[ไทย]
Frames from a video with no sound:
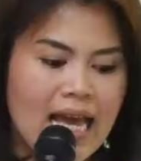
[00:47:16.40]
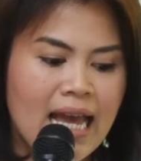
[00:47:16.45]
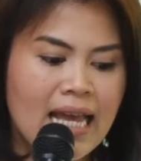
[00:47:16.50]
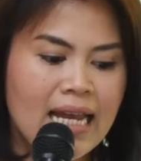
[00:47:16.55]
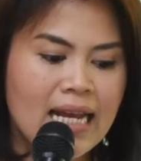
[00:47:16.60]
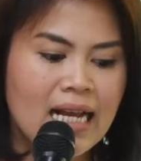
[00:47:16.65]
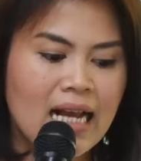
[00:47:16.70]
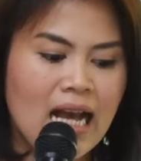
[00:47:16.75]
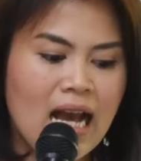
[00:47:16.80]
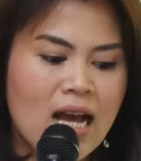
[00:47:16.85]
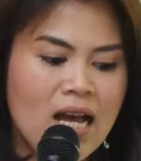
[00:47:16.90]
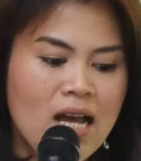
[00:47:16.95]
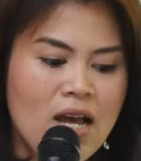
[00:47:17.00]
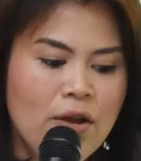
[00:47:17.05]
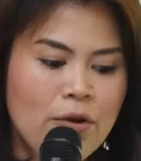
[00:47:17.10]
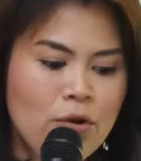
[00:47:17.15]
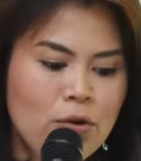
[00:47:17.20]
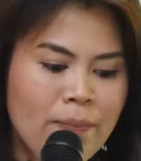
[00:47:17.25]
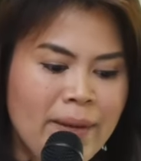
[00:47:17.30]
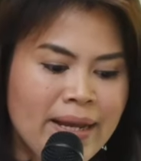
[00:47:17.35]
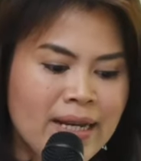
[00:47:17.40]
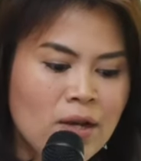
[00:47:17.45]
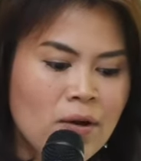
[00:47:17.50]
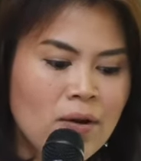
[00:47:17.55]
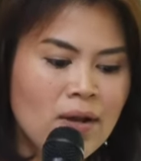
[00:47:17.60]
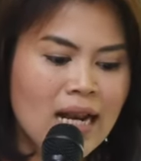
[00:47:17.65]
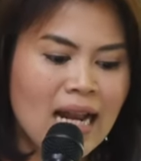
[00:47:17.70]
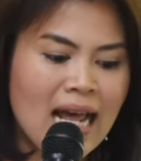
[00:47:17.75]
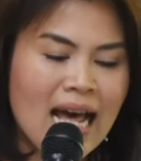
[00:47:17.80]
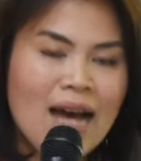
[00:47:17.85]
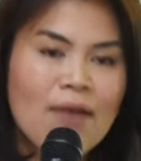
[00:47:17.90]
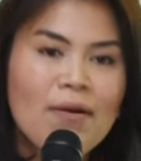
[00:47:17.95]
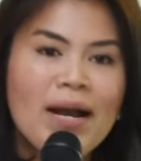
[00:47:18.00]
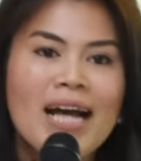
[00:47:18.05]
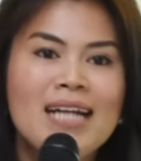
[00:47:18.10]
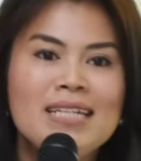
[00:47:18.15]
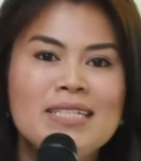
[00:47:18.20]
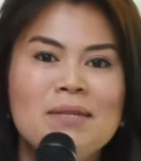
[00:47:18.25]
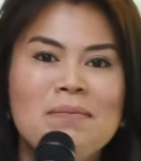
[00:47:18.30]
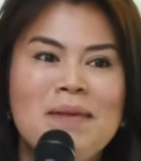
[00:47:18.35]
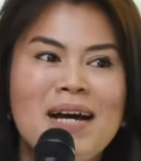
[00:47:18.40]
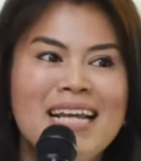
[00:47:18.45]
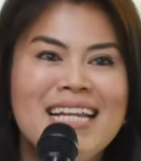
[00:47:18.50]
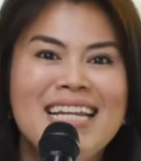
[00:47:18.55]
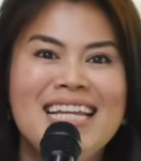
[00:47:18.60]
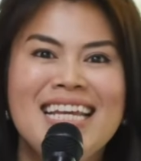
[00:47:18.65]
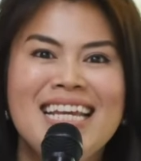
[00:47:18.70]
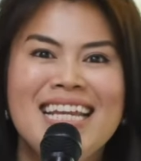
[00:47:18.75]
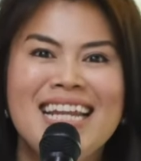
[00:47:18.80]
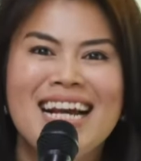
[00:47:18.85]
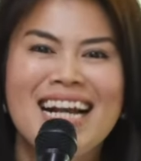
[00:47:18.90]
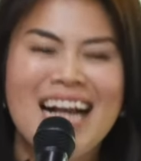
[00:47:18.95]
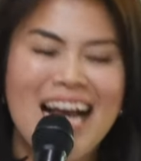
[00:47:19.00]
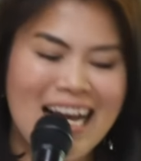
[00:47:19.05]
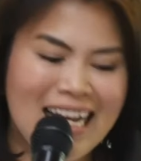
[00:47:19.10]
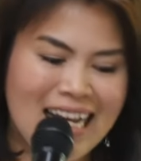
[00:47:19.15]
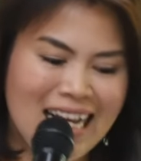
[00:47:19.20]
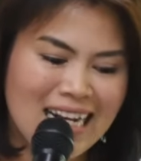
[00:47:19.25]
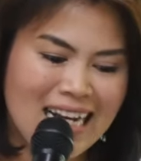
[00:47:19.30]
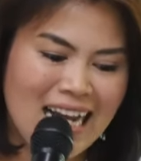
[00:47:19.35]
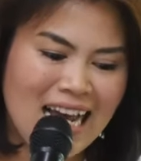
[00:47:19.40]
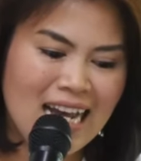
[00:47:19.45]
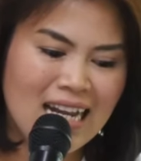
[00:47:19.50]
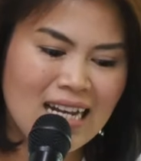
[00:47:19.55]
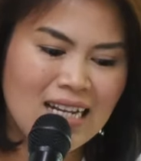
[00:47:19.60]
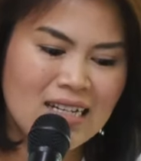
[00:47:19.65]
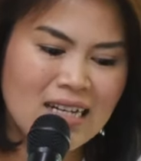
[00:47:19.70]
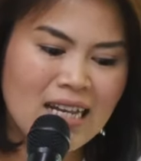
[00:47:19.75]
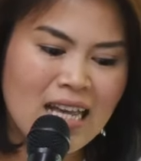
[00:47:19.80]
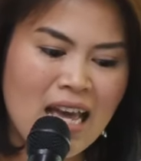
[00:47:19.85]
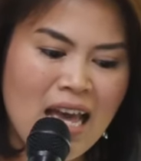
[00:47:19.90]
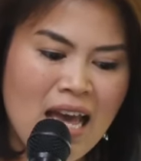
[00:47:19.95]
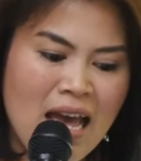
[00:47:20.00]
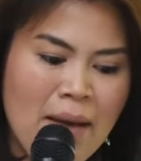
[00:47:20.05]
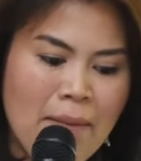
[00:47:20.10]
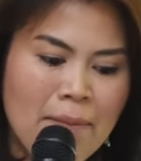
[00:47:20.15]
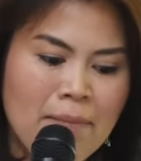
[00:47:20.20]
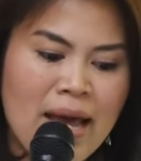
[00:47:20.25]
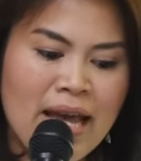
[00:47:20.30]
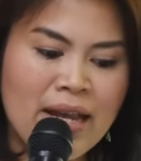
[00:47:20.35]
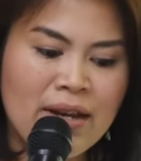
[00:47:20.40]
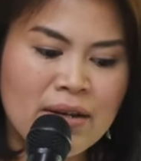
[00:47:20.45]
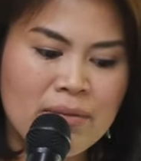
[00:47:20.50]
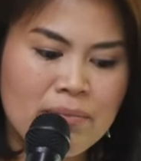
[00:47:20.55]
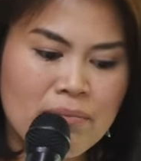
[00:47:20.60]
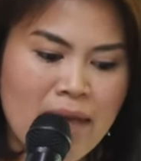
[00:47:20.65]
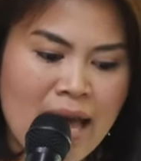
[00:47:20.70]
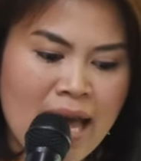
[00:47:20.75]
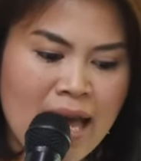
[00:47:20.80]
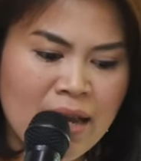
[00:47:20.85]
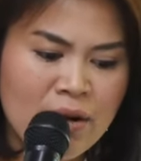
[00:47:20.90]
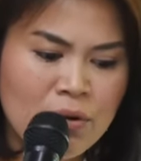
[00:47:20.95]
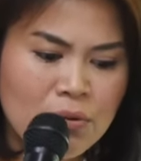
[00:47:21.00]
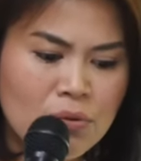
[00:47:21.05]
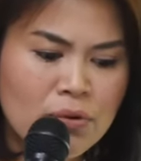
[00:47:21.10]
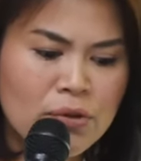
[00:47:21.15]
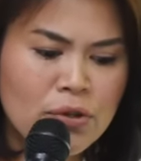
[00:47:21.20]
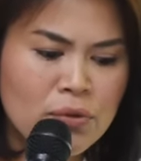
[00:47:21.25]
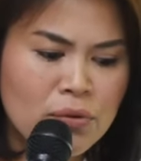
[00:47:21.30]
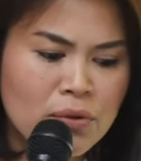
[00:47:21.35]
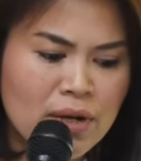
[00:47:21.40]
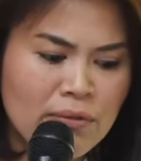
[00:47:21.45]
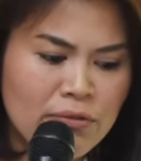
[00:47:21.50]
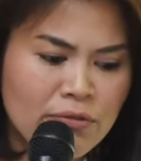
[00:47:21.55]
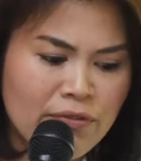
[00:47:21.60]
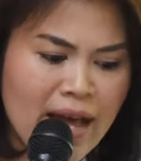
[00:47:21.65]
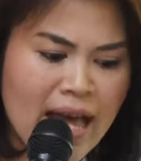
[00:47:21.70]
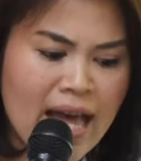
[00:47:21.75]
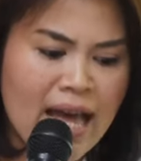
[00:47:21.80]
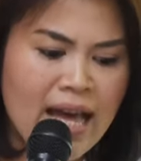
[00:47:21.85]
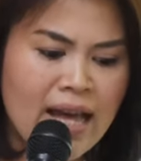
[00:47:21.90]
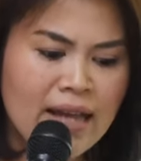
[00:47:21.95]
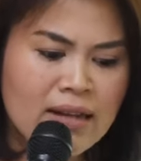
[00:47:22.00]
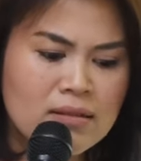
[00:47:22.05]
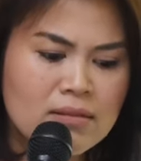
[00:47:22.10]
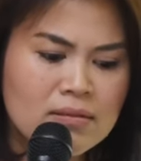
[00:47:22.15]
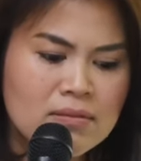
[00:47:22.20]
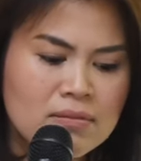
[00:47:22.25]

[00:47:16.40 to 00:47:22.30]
ให้นะคะหนูเป็นคนลาวค่ะสบายดีนะคะทักทายเลยแม่แม่หนูอยู่กับแฟน